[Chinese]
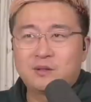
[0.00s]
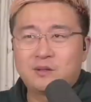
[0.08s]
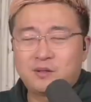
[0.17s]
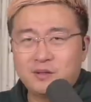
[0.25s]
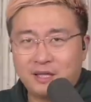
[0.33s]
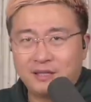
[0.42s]

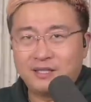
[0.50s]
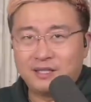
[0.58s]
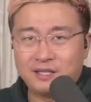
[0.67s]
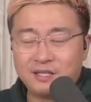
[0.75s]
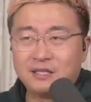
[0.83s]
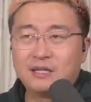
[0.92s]
思想
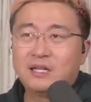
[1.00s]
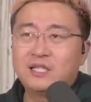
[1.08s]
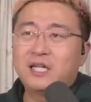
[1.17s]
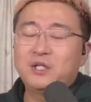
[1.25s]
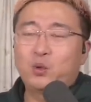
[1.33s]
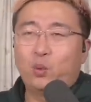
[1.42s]
体系，
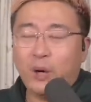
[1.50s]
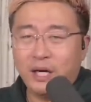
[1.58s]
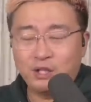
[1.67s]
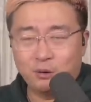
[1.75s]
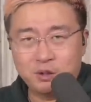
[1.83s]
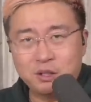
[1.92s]
这样一种
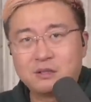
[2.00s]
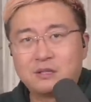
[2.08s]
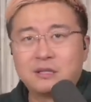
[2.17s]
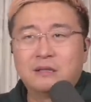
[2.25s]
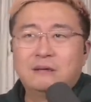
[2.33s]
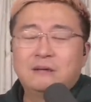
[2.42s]
外交政策，